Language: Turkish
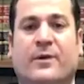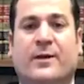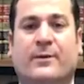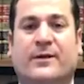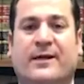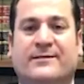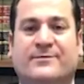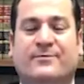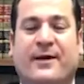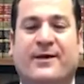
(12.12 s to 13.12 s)
Merhabalar,
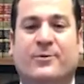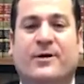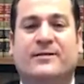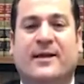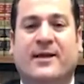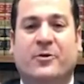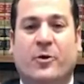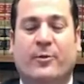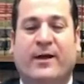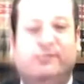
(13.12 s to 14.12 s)
ben avukat Ayhan
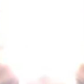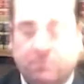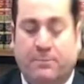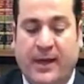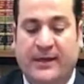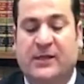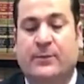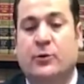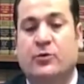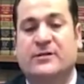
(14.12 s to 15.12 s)
Ömen. Ben
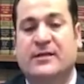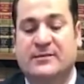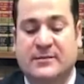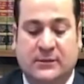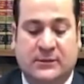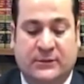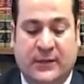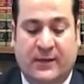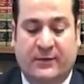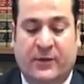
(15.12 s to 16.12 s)
2018
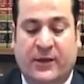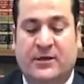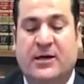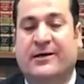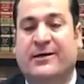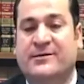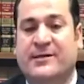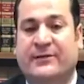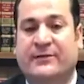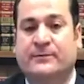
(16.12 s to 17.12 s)
yılında Green Card
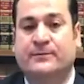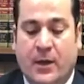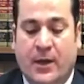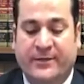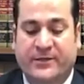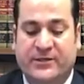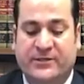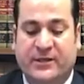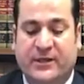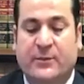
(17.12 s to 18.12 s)
kazandım. Ancak
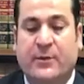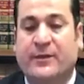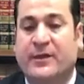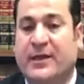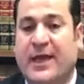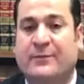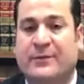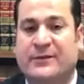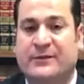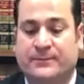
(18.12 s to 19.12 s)
sıralama bana
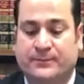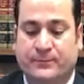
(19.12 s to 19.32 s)
gelmedi.